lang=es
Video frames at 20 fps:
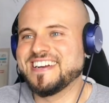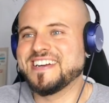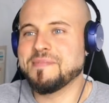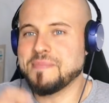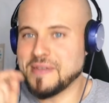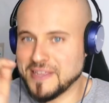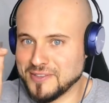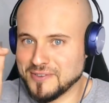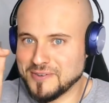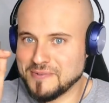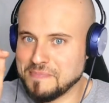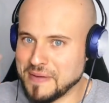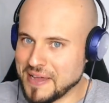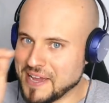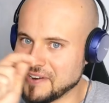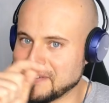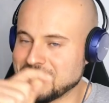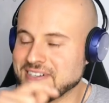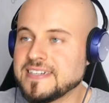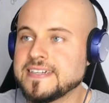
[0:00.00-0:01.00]
repito,
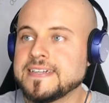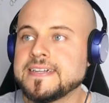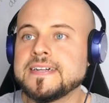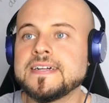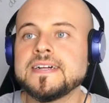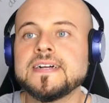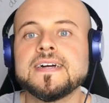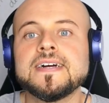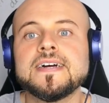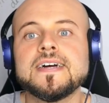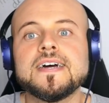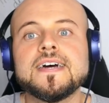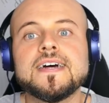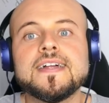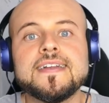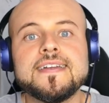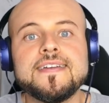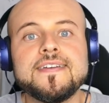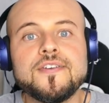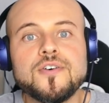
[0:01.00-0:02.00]
pero.
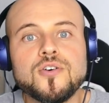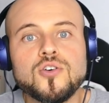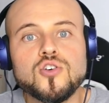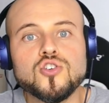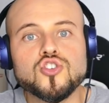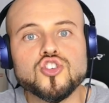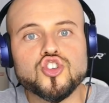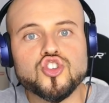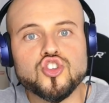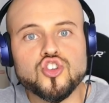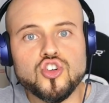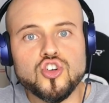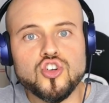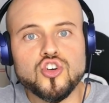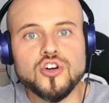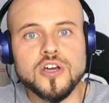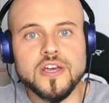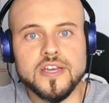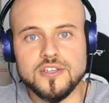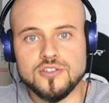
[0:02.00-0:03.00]
No
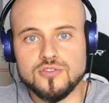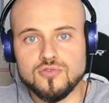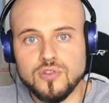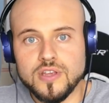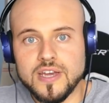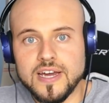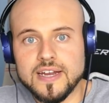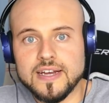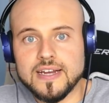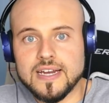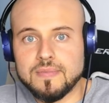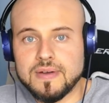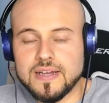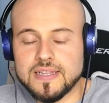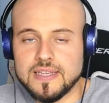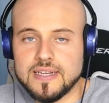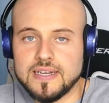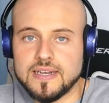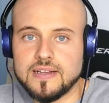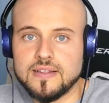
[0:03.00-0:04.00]
solo estudiar
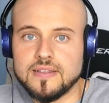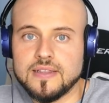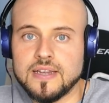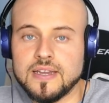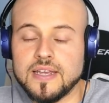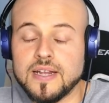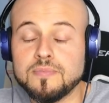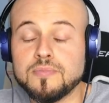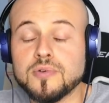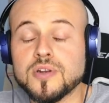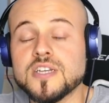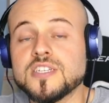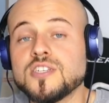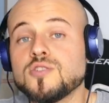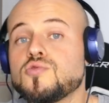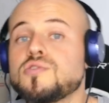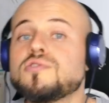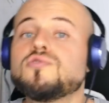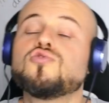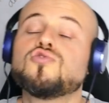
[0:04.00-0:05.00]
gramática, Daniel, porque
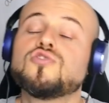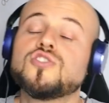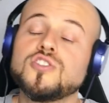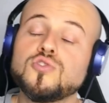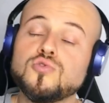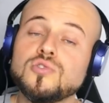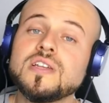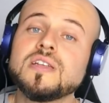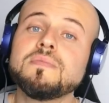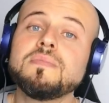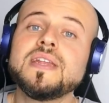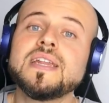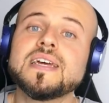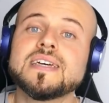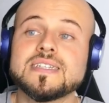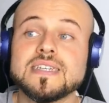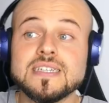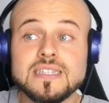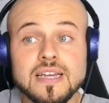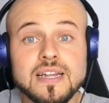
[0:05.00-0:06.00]
si, tú
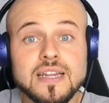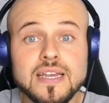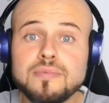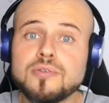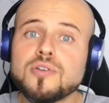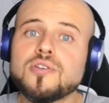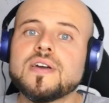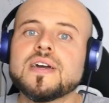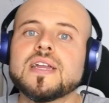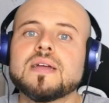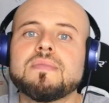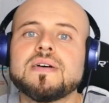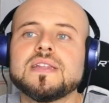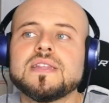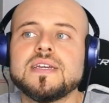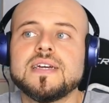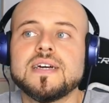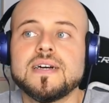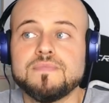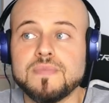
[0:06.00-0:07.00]
terminas este libro de
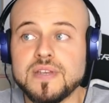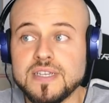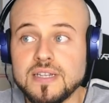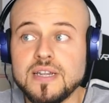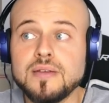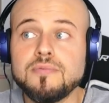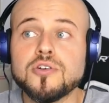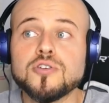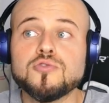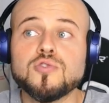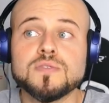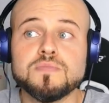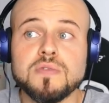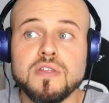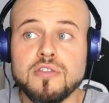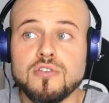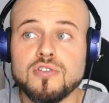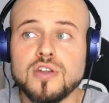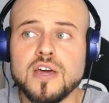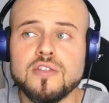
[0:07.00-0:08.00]
gramática, este libro que tú has
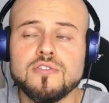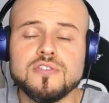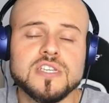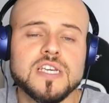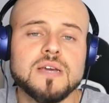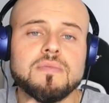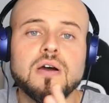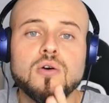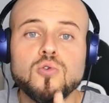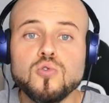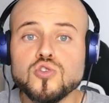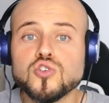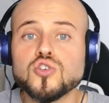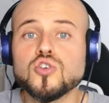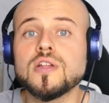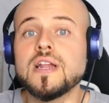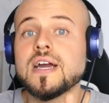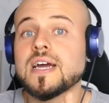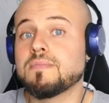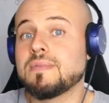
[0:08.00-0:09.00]
mencionado se llama Uso
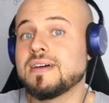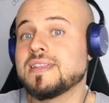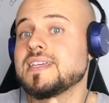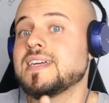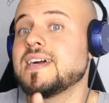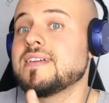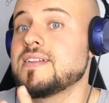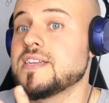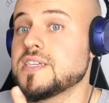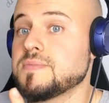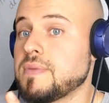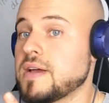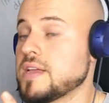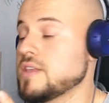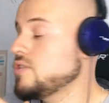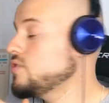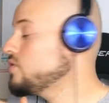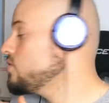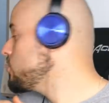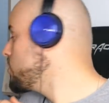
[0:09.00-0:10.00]
de la gramática del
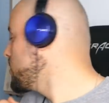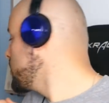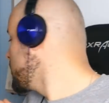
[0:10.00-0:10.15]
español.